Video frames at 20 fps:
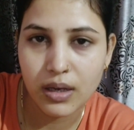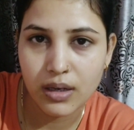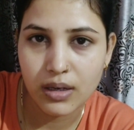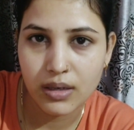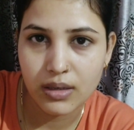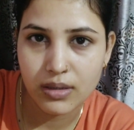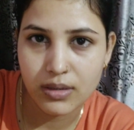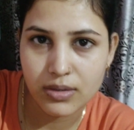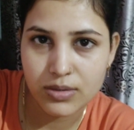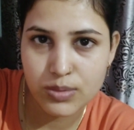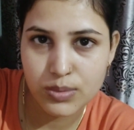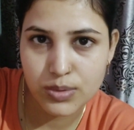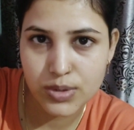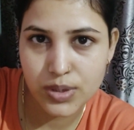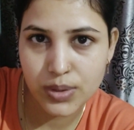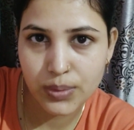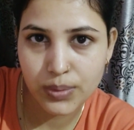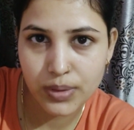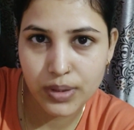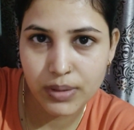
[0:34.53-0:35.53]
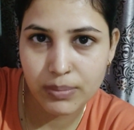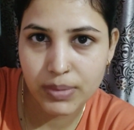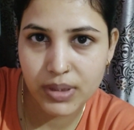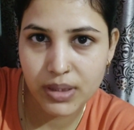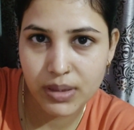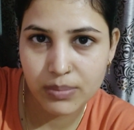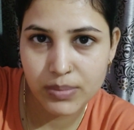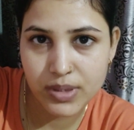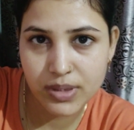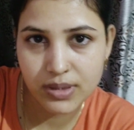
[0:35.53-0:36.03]
आ, सो जाऊँगी
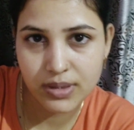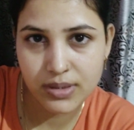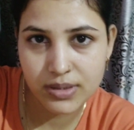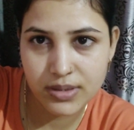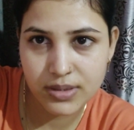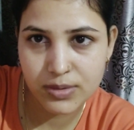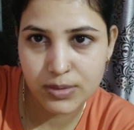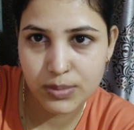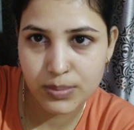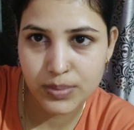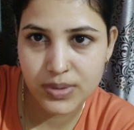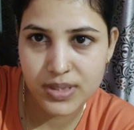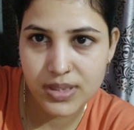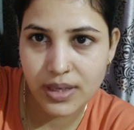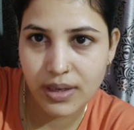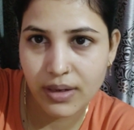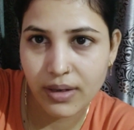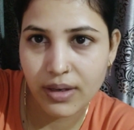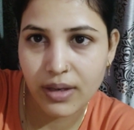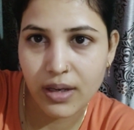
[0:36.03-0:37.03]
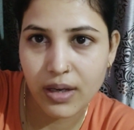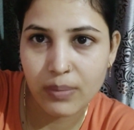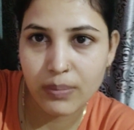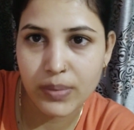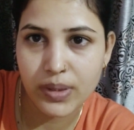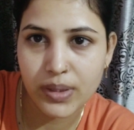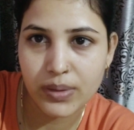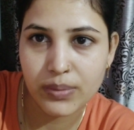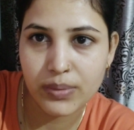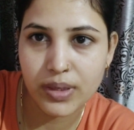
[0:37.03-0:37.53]
मतलब जल्दी से जो भी सारे काम
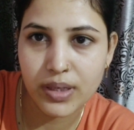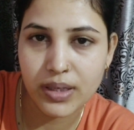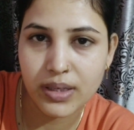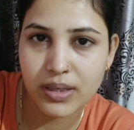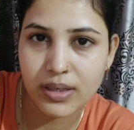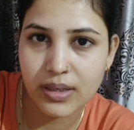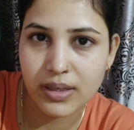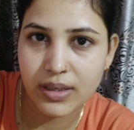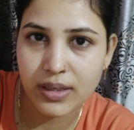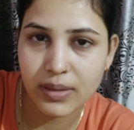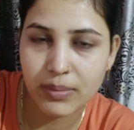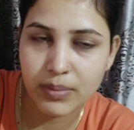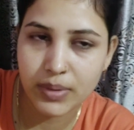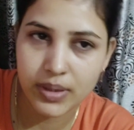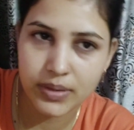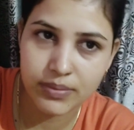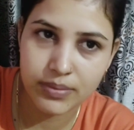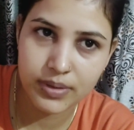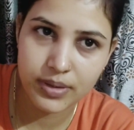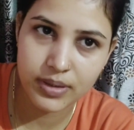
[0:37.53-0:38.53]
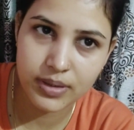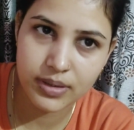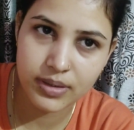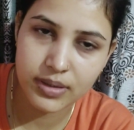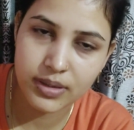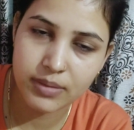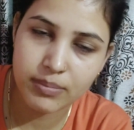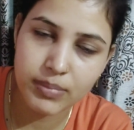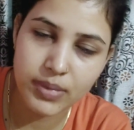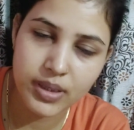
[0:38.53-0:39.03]
हैं उन्हें करने के बाद फिर
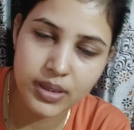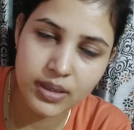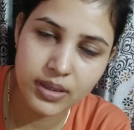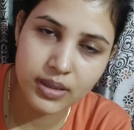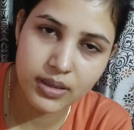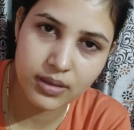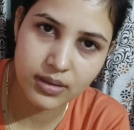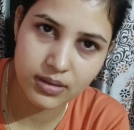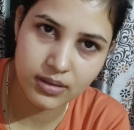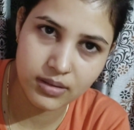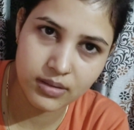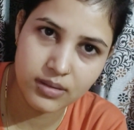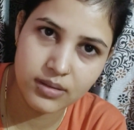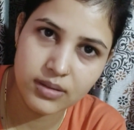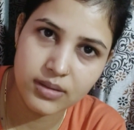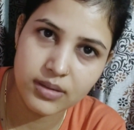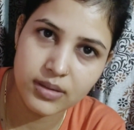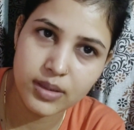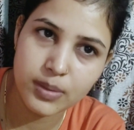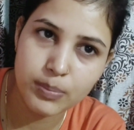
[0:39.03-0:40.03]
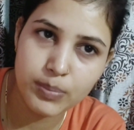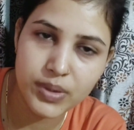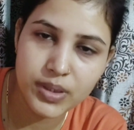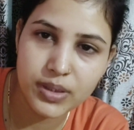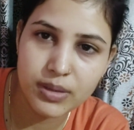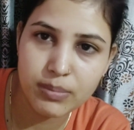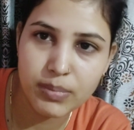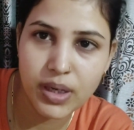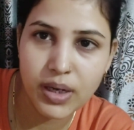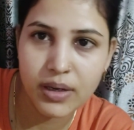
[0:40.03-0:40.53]
दिन में आ, तब भी
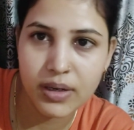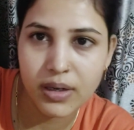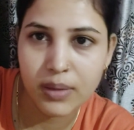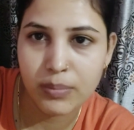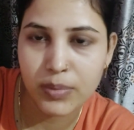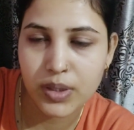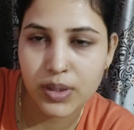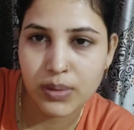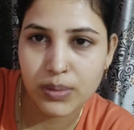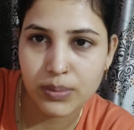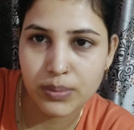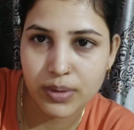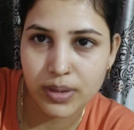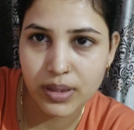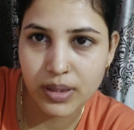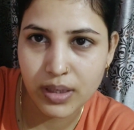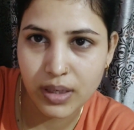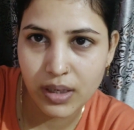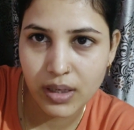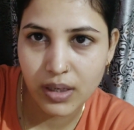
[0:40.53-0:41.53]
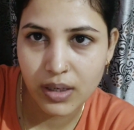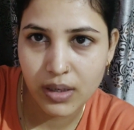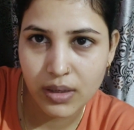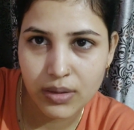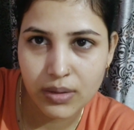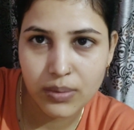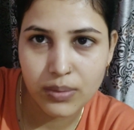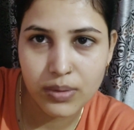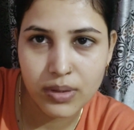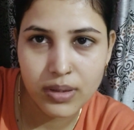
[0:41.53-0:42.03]
दिन में आराम कर लूँगी
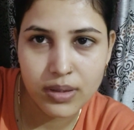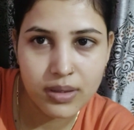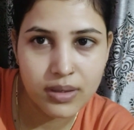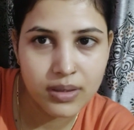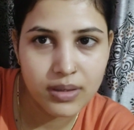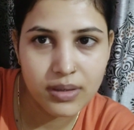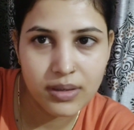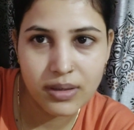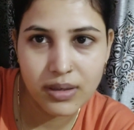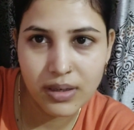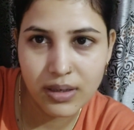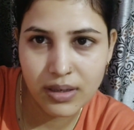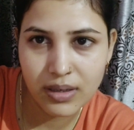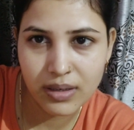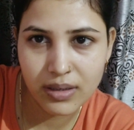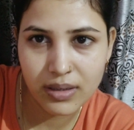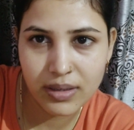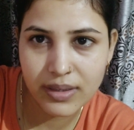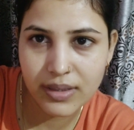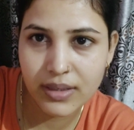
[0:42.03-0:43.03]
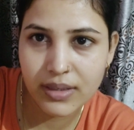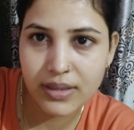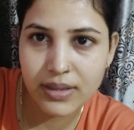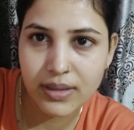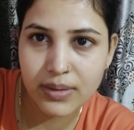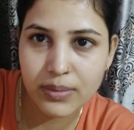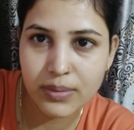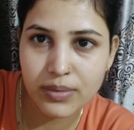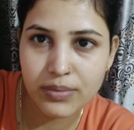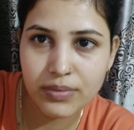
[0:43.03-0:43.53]
क्योंकि हाँ लेटे
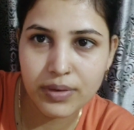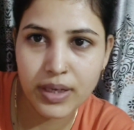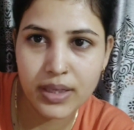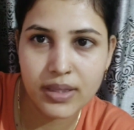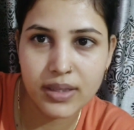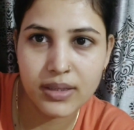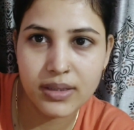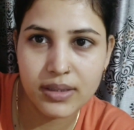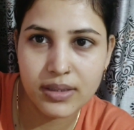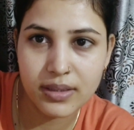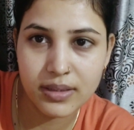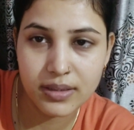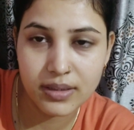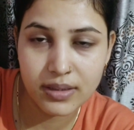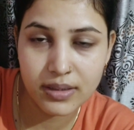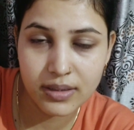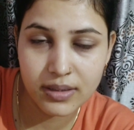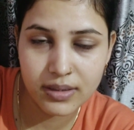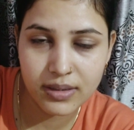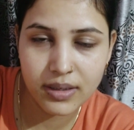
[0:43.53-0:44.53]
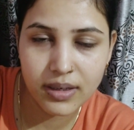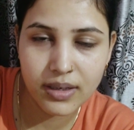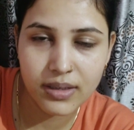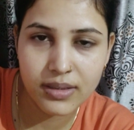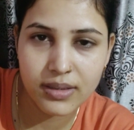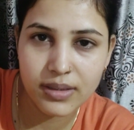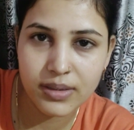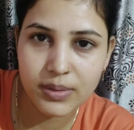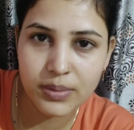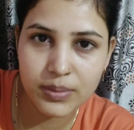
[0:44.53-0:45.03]
लेटे कोई फ़ायदा था
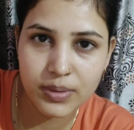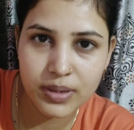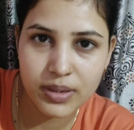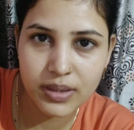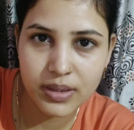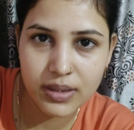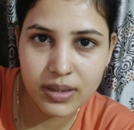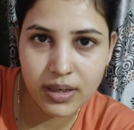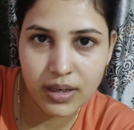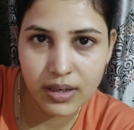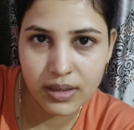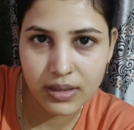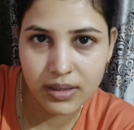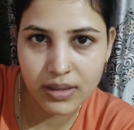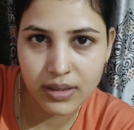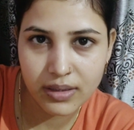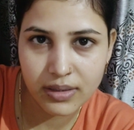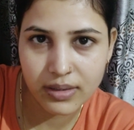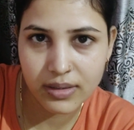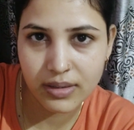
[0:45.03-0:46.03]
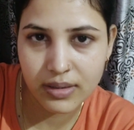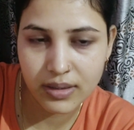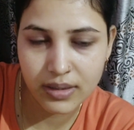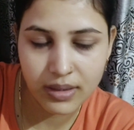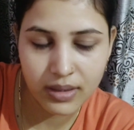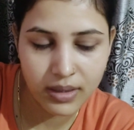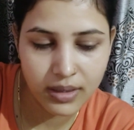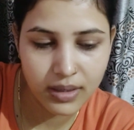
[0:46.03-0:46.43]
नहीं क्योंकि नींद आ नहीं रही थी